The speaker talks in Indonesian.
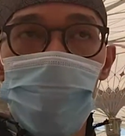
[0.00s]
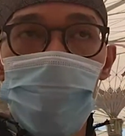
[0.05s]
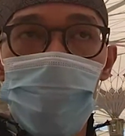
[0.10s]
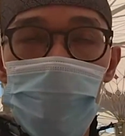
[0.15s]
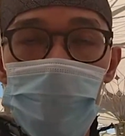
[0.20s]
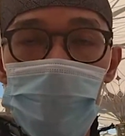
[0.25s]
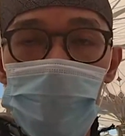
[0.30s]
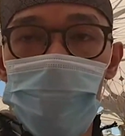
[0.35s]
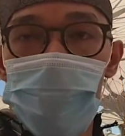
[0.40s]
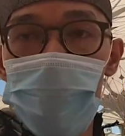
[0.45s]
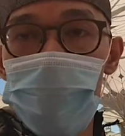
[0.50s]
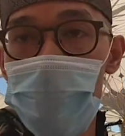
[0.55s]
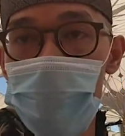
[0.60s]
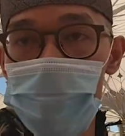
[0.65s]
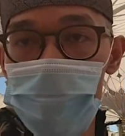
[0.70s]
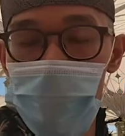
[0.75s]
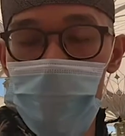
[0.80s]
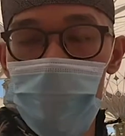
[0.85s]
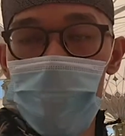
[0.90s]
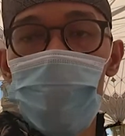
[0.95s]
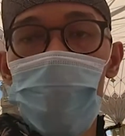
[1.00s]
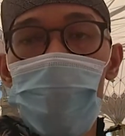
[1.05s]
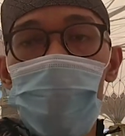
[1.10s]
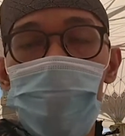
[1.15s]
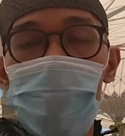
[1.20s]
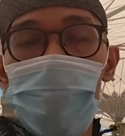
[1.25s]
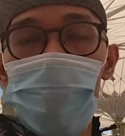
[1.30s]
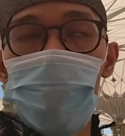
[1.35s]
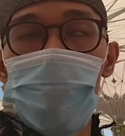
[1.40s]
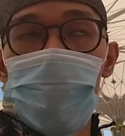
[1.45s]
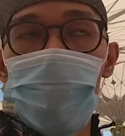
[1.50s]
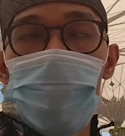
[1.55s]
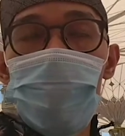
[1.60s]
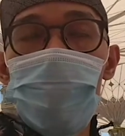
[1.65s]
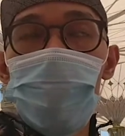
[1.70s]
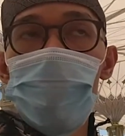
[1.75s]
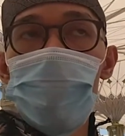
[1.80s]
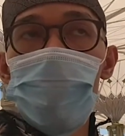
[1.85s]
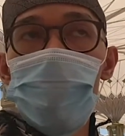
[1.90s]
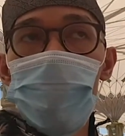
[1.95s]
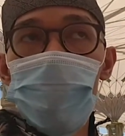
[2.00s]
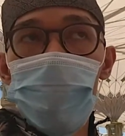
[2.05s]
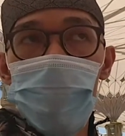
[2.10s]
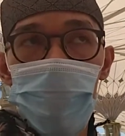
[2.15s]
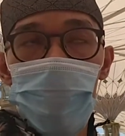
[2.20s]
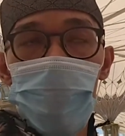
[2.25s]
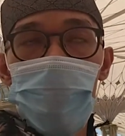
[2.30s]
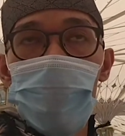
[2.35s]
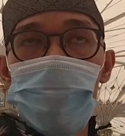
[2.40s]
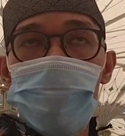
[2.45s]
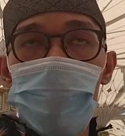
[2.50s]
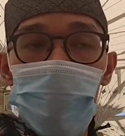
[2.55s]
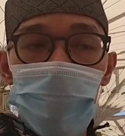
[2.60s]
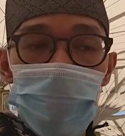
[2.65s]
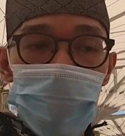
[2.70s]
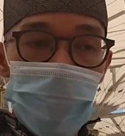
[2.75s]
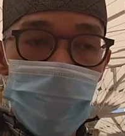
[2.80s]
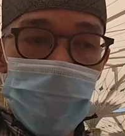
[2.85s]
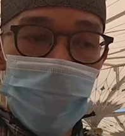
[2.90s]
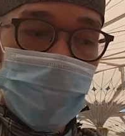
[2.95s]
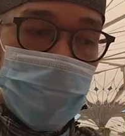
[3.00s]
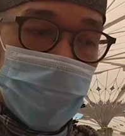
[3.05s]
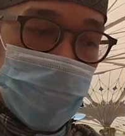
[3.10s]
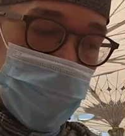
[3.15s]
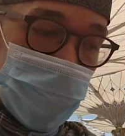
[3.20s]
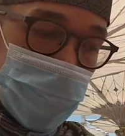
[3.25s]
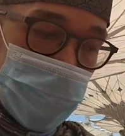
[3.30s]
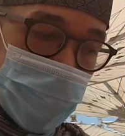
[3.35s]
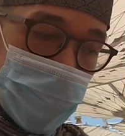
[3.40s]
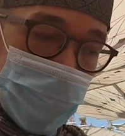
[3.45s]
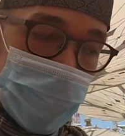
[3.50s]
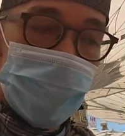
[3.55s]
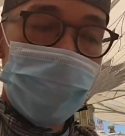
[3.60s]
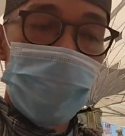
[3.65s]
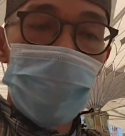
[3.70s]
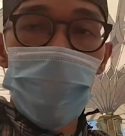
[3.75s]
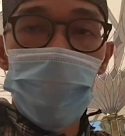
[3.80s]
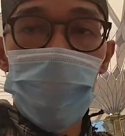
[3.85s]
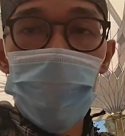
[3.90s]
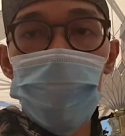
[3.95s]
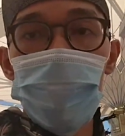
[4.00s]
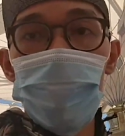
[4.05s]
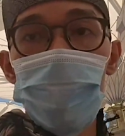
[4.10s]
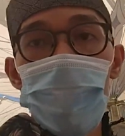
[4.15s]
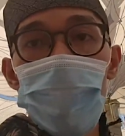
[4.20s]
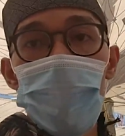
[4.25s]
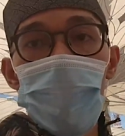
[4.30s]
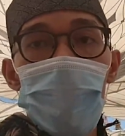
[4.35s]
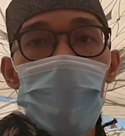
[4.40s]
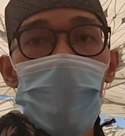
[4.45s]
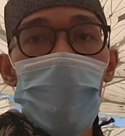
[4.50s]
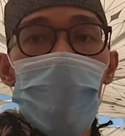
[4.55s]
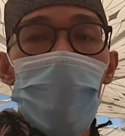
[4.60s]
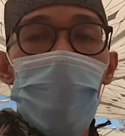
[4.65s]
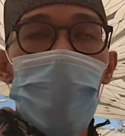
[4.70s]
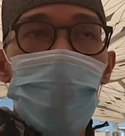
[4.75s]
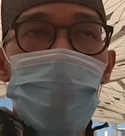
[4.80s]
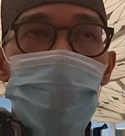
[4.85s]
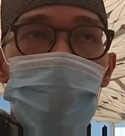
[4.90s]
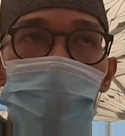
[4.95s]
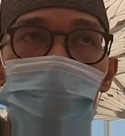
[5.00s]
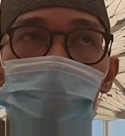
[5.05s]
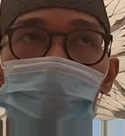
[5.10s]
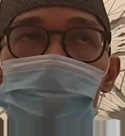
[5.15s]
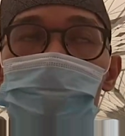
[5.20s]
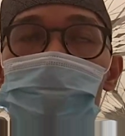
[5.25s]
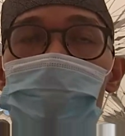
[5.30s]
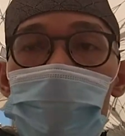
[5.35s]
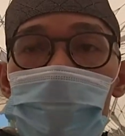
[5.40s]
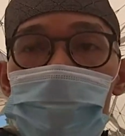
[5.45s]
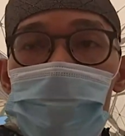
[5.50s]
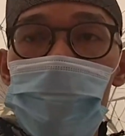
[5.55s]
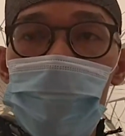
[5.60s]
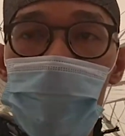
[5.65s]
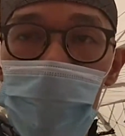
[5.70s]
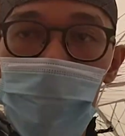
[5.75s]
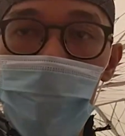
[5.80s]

uh, pendatang maupun uh, orang Saudi sendiri adalah untuk beritikaf